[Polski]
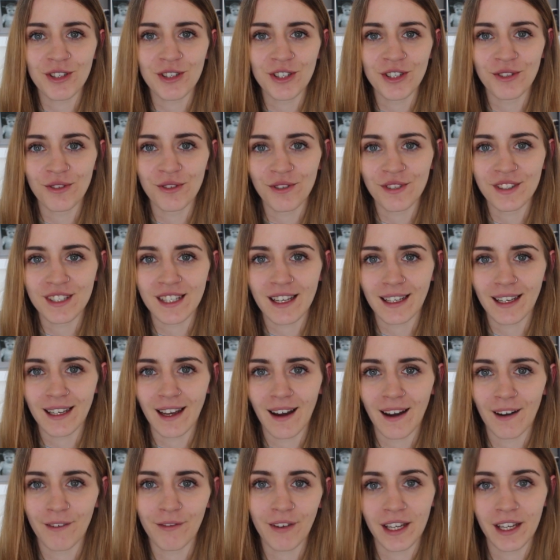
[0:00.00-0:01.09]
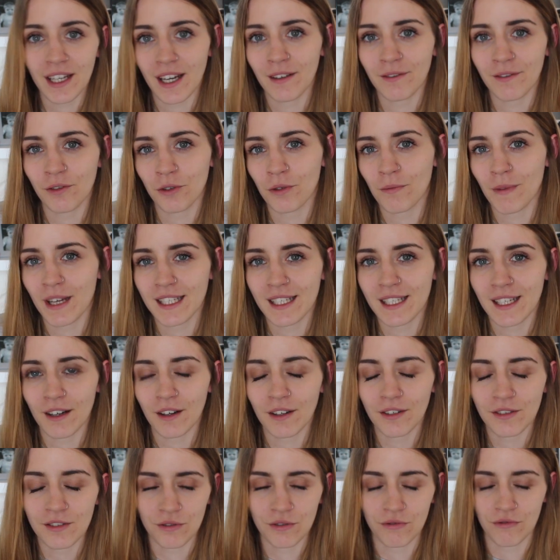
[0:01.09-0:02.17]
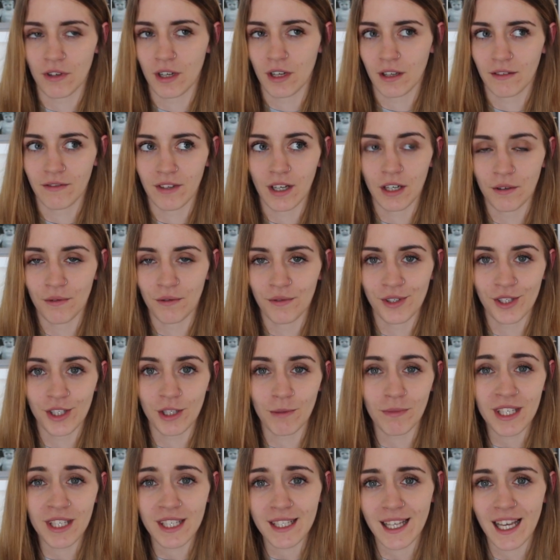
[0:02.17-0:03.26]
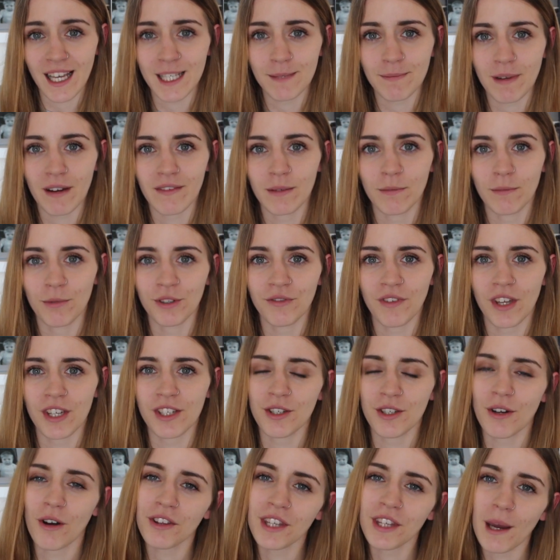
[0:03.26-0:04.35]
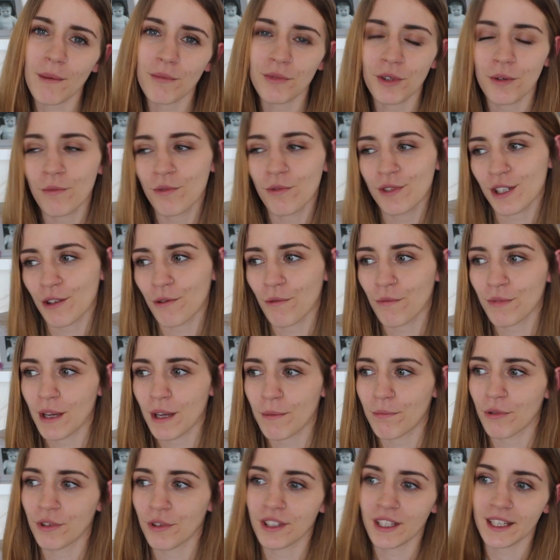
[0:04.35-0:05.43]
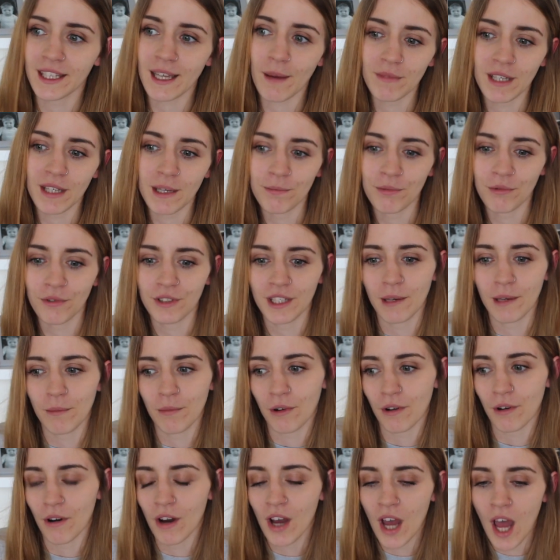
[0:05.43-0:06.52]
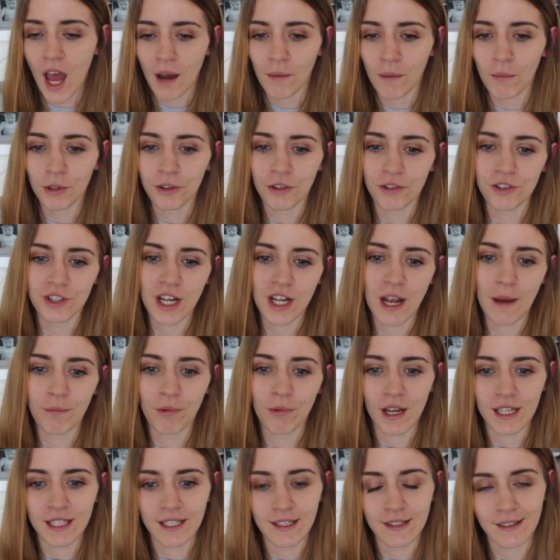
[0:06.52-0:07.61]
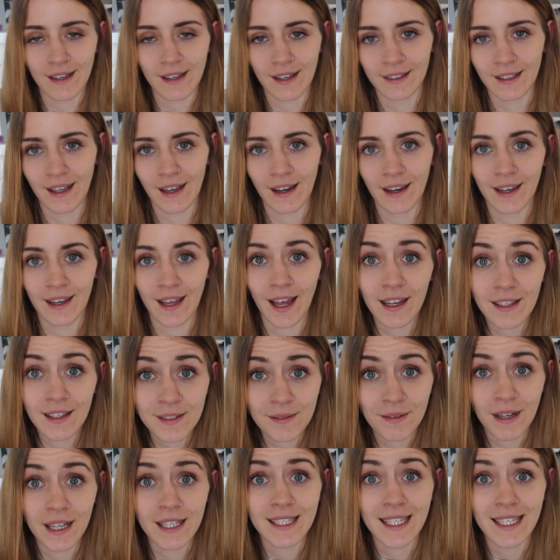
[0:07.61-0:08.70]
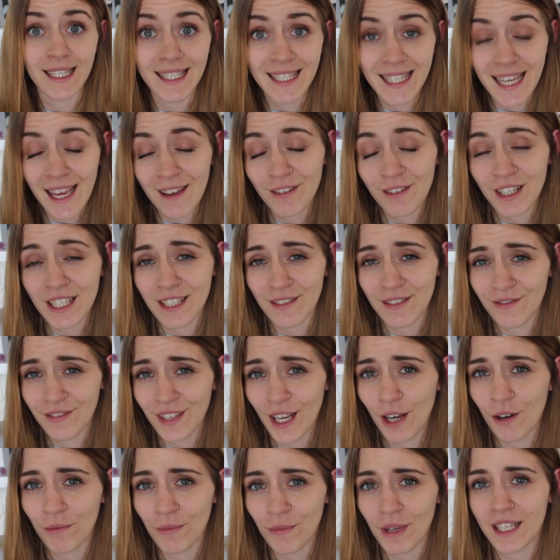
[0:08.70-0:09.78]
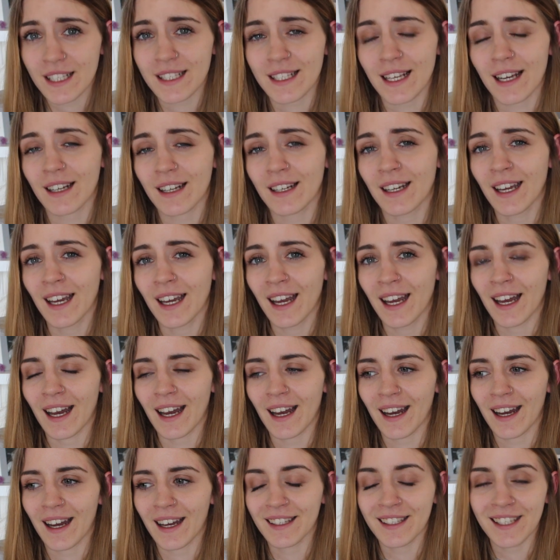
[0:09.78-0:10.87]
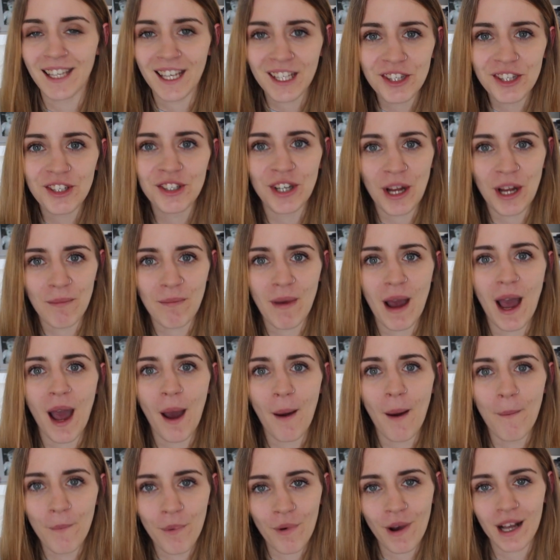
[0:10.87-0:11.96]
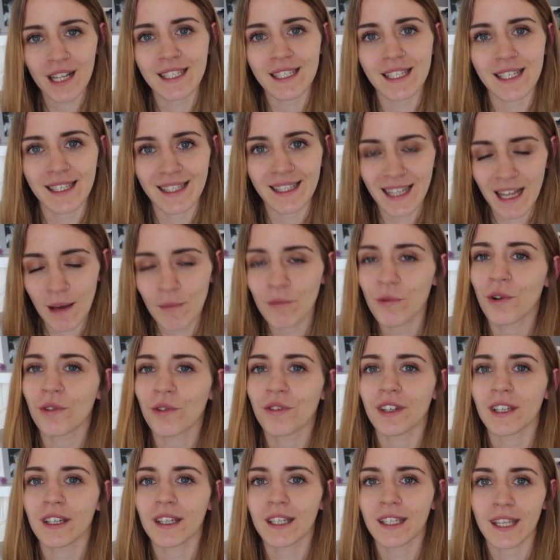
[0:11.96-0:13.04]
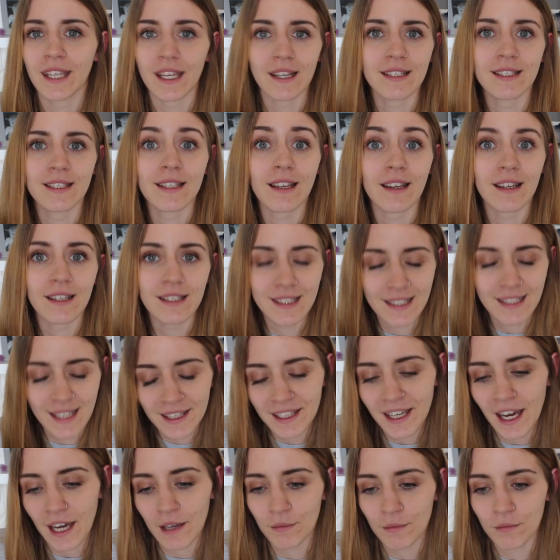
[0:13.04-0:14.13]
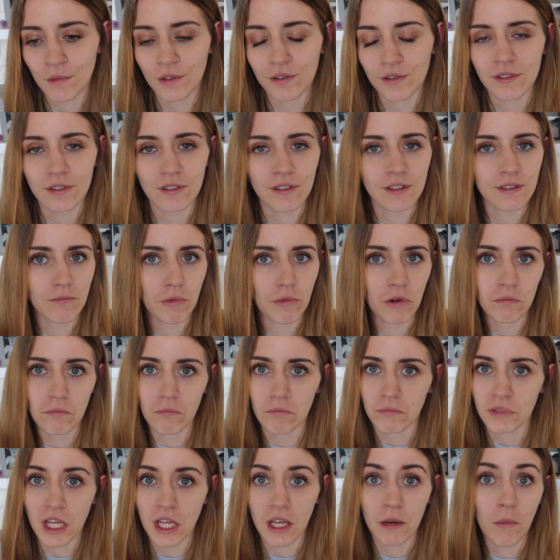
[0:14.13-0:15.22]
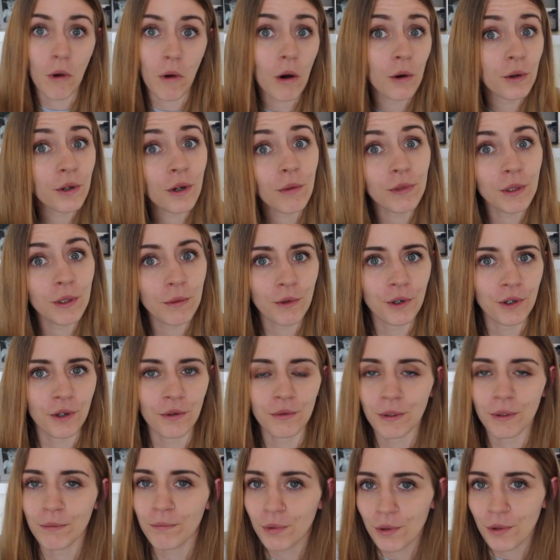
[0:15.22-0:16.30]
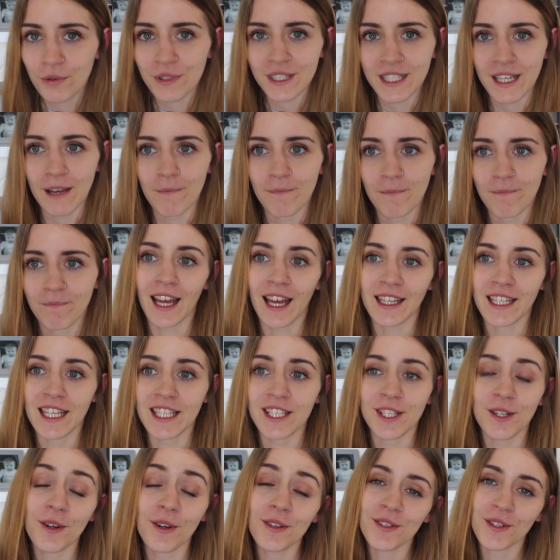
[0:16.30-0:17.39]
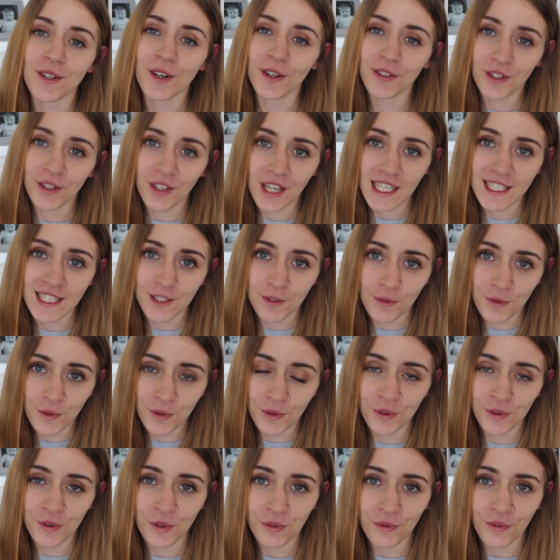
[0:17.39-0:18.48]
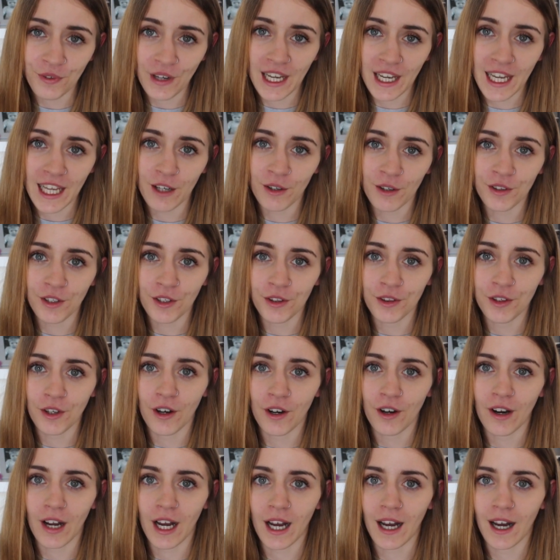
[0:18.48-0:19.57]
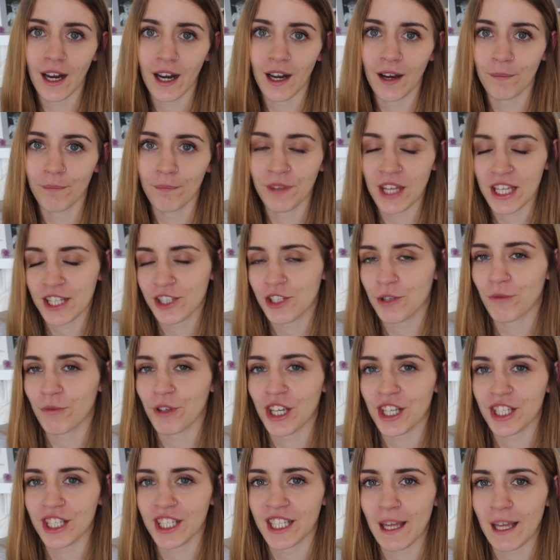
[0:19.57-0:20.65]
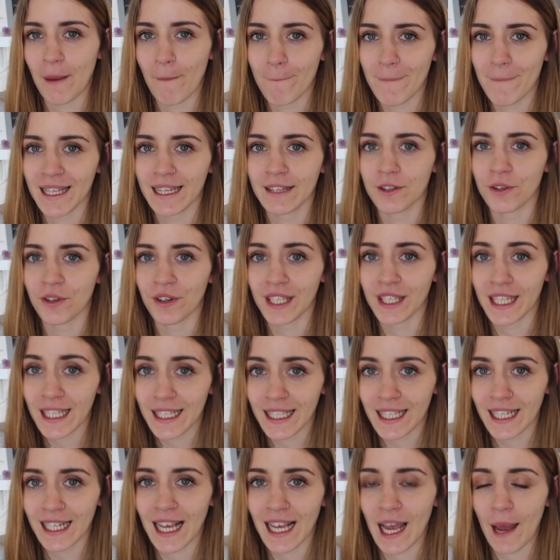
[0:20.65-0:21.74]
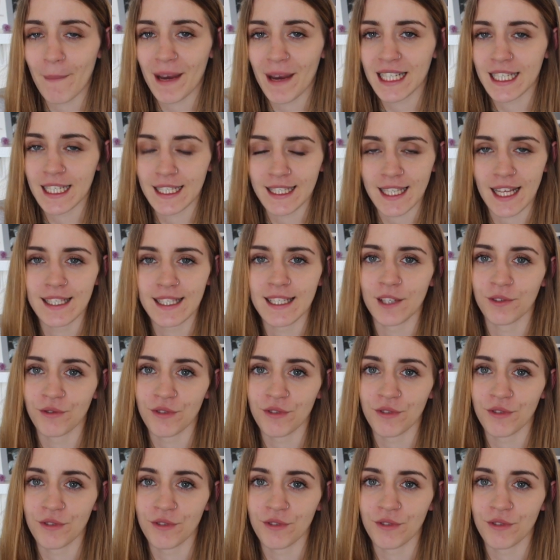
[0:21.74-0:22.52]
mi się, że to jest taka fajna informacja, z której wiele ludzi sobie nie zdaje sprawy, bo twierdzi, o tam do muzeum nie pójdę, tam nie pójdę, bo, bo to trzeba płacić i tak dalej. Ale słuchajcie, nie, właśnie w wielu miejscach a nie trzeba płacić dla młodych jest za darmo, co jest moim zdaniem ogromnym, ogromnym plusem. Jeśli chodzi o dojazd do Łuku Triumfalnego, no to a, zatrzymuje się tam metro 1, macie stację,